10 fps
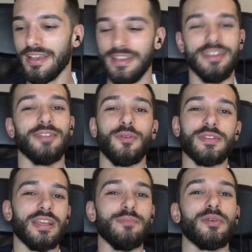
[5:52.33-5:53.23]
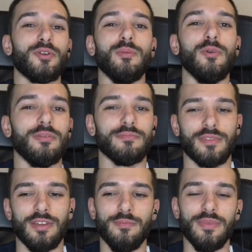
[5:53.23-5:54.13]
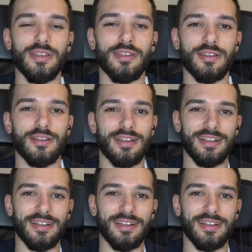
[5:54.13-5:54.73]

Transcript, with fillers: Y entonces ahí empezó como mi